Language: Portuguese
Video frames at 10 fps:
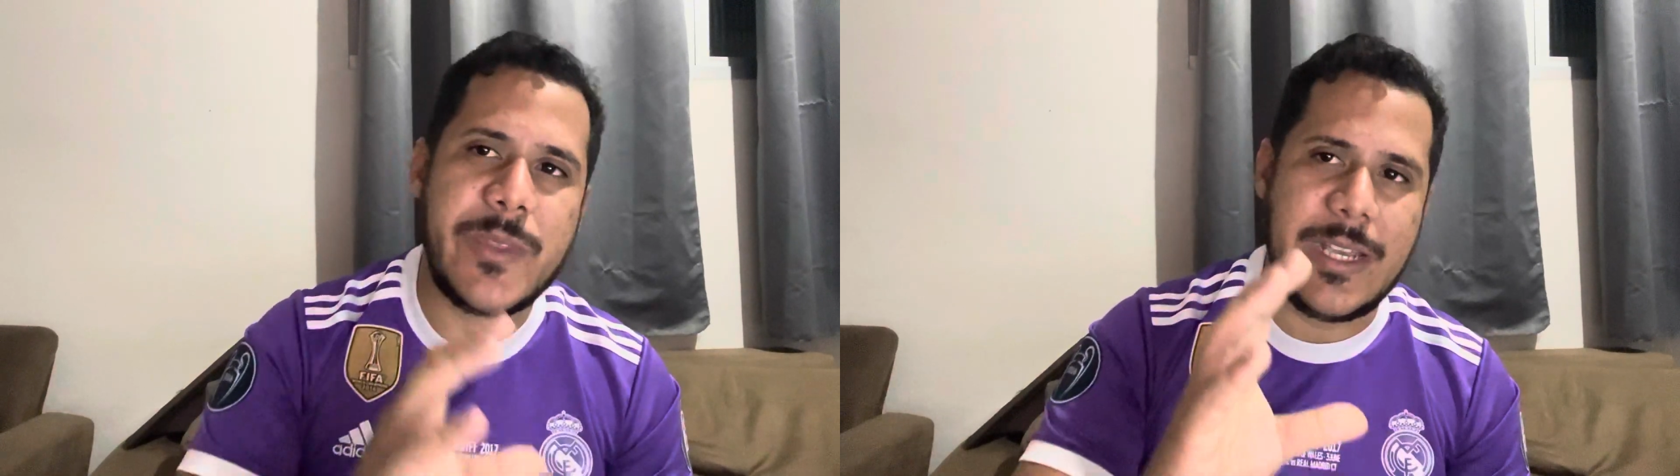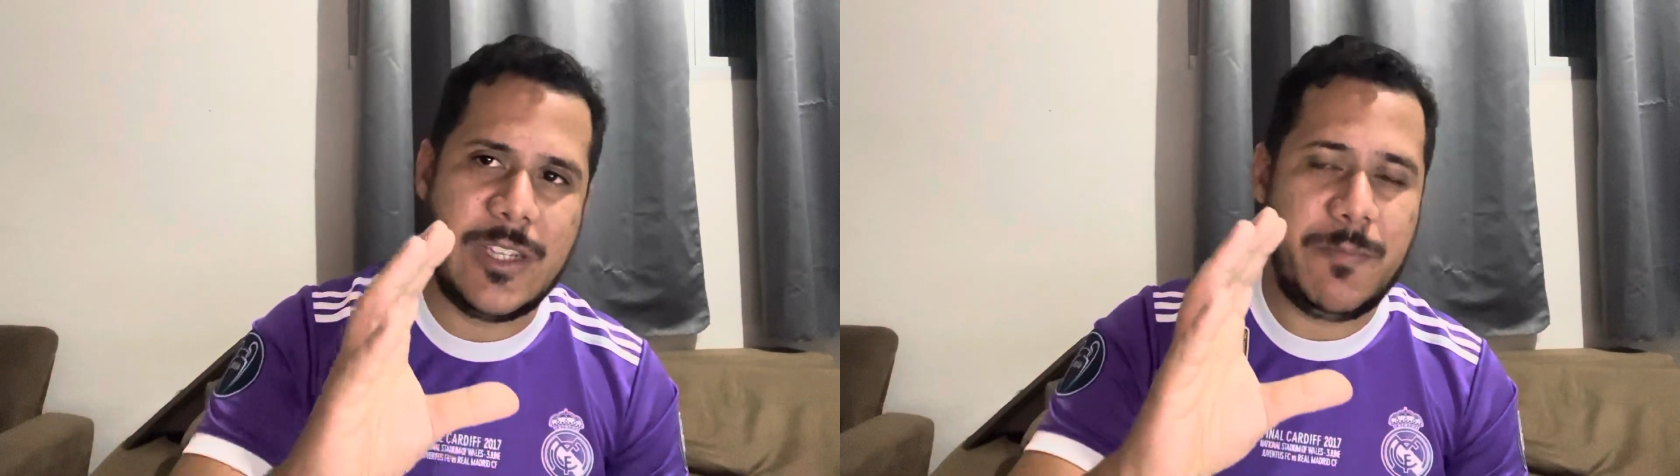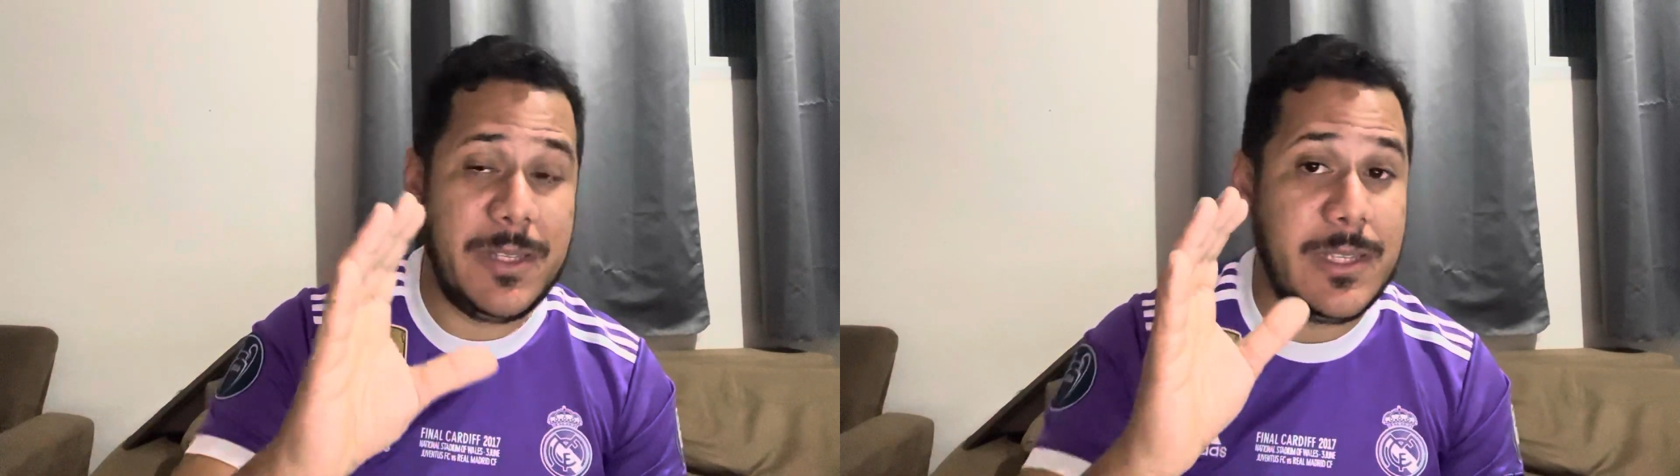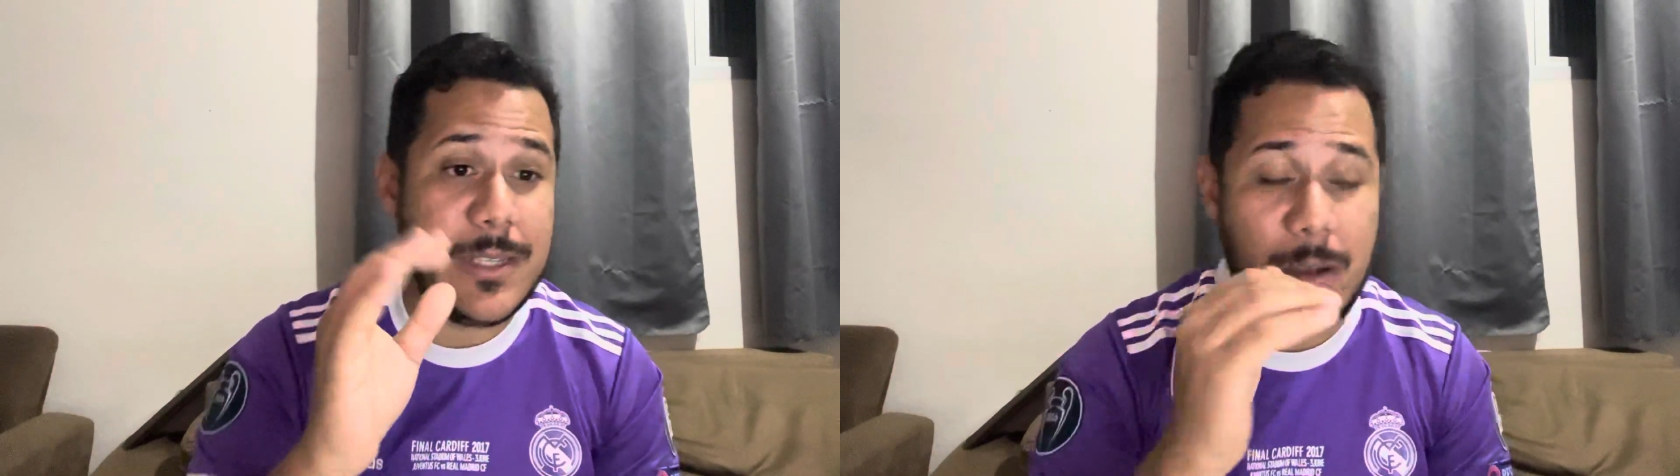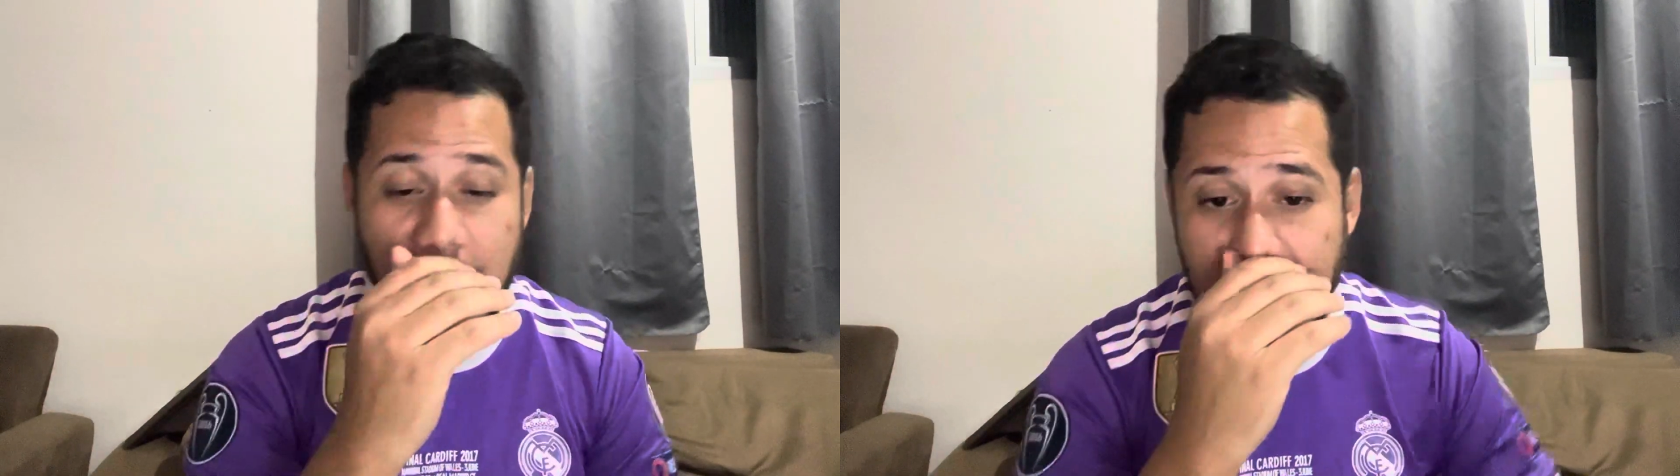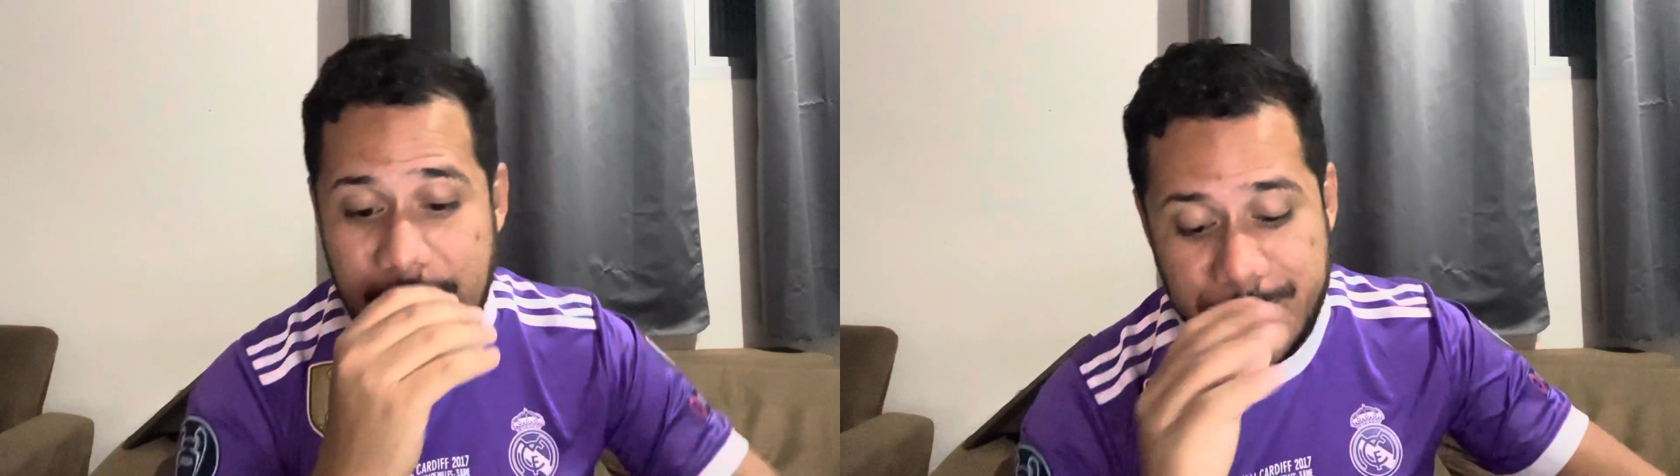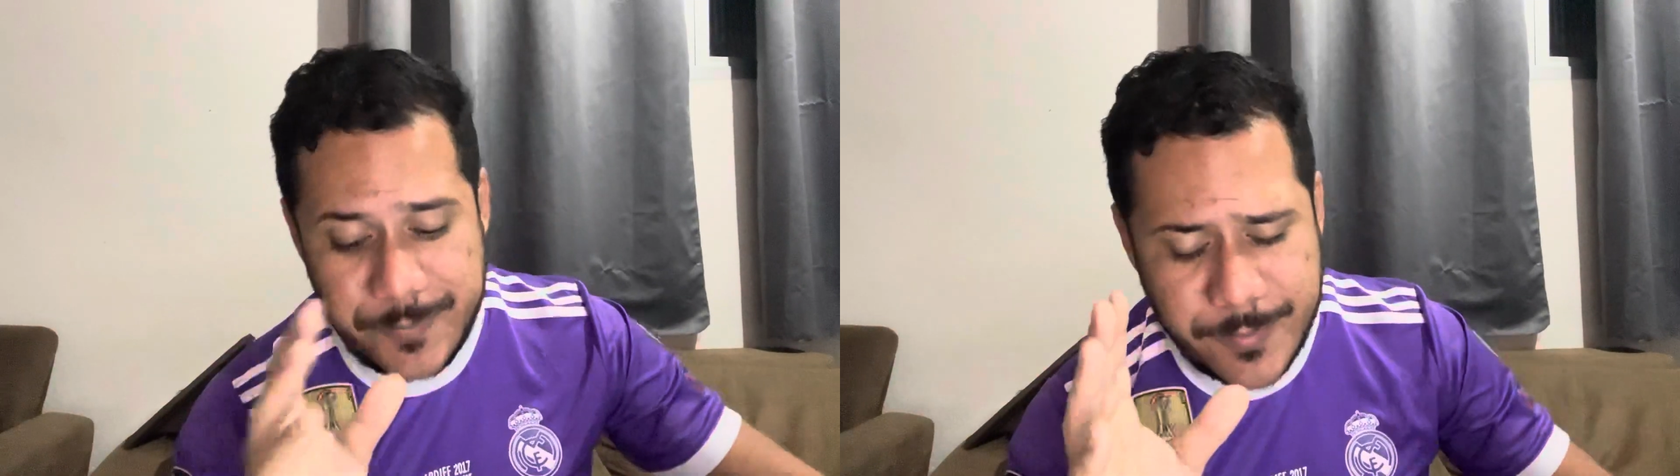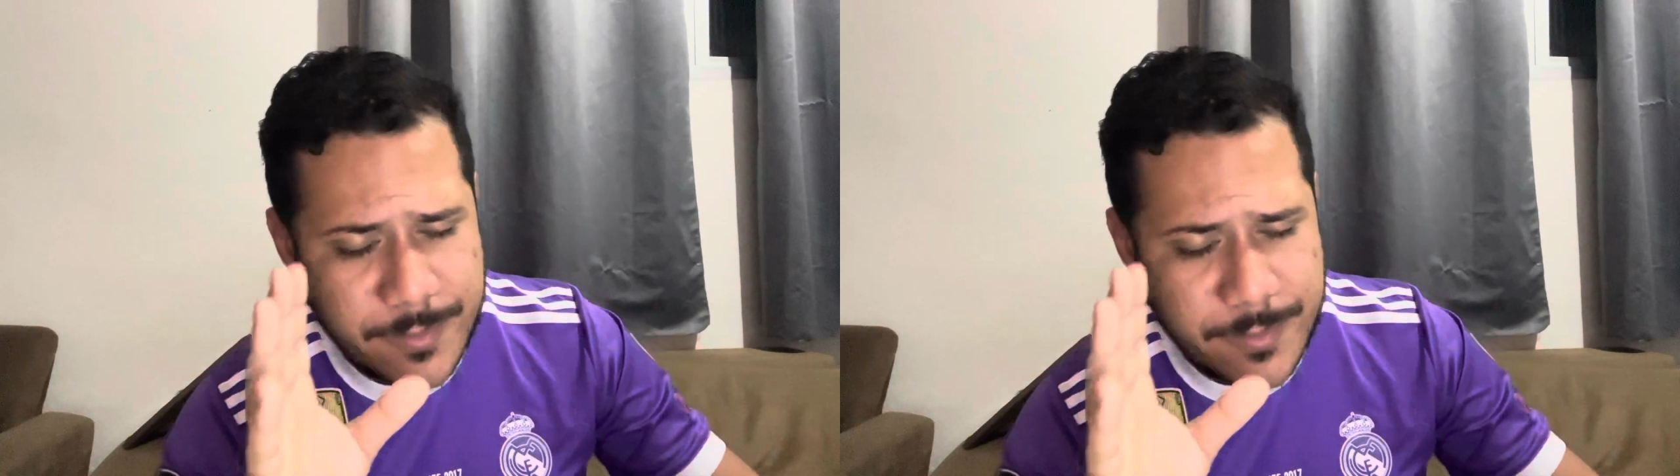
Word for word: A gente precisa agora